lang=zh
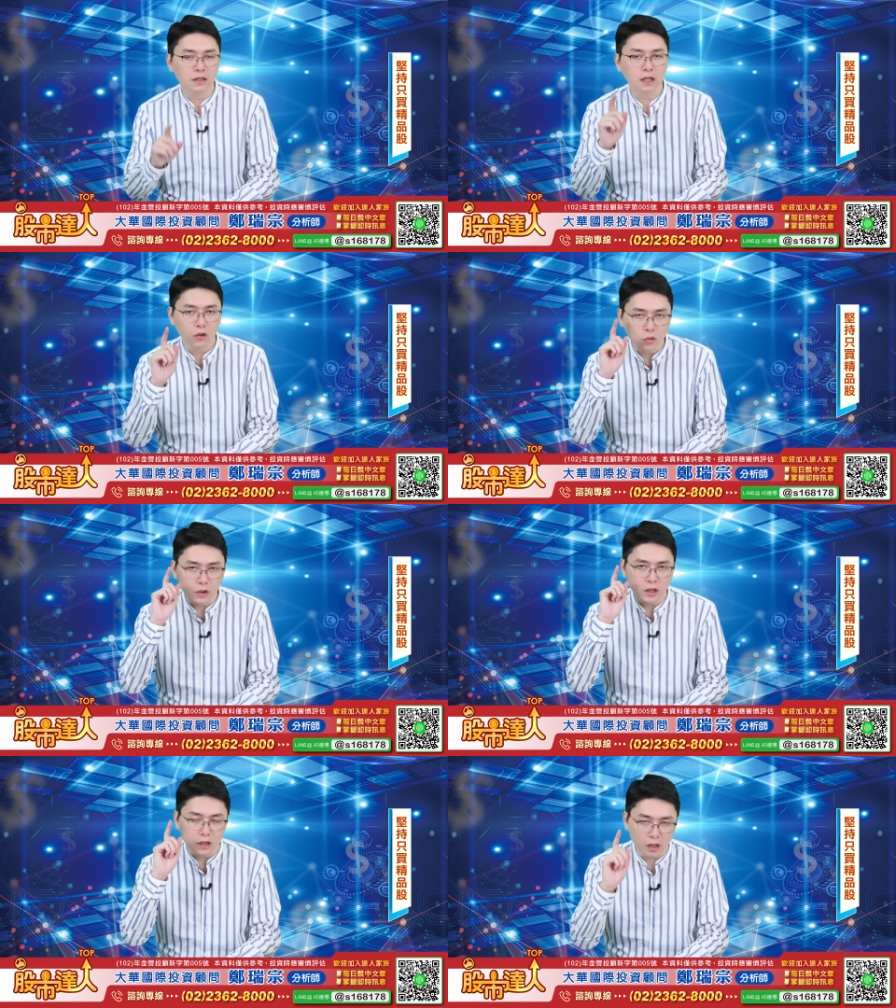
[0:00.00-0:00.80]
它的获
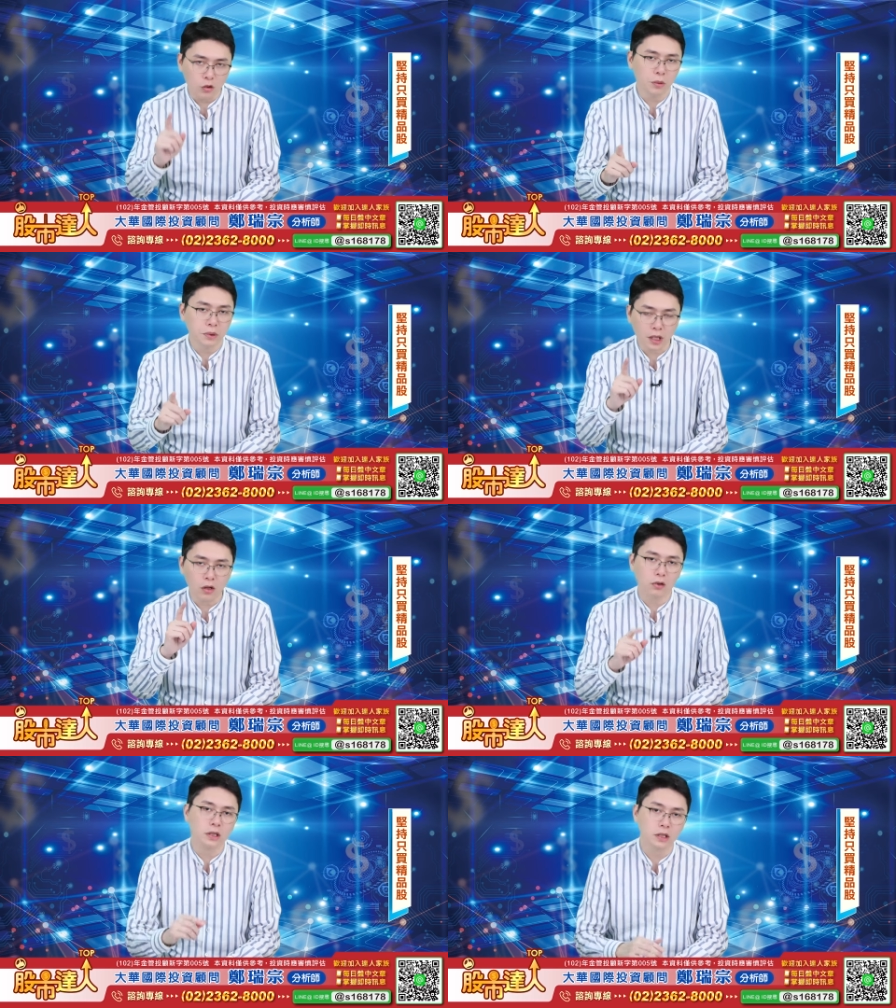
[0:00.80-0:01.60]
利也会比
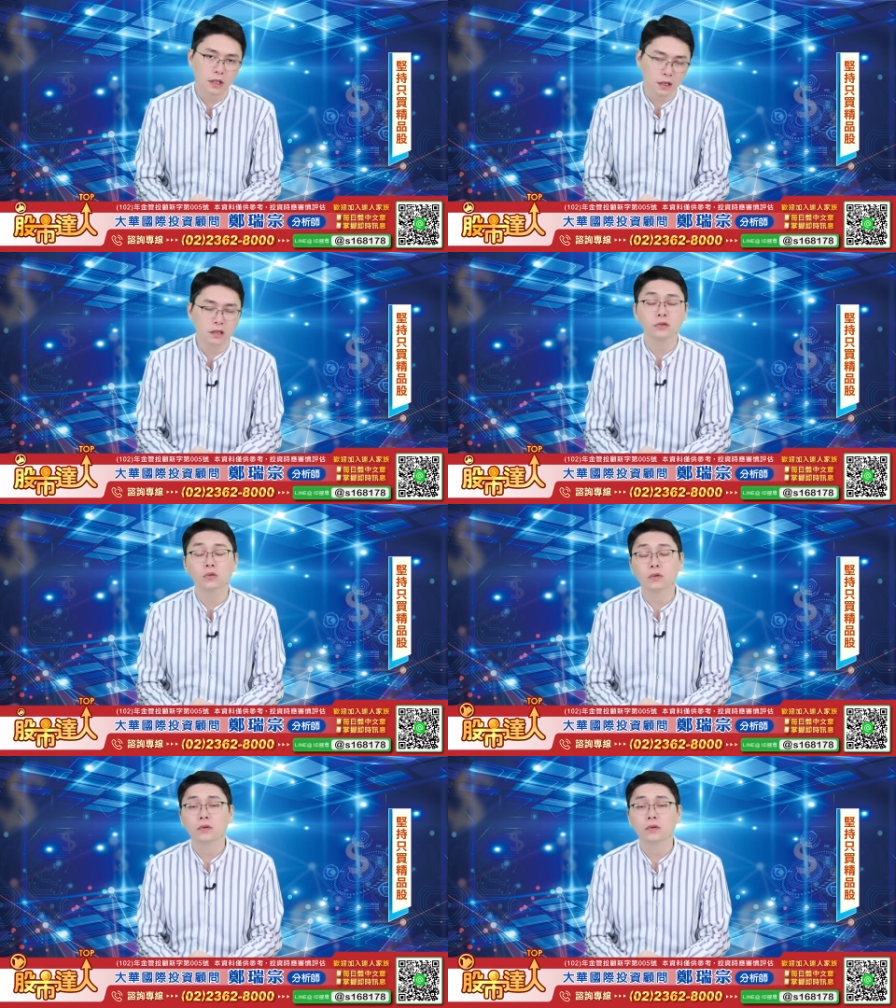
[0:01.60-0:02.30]
高利来的更多。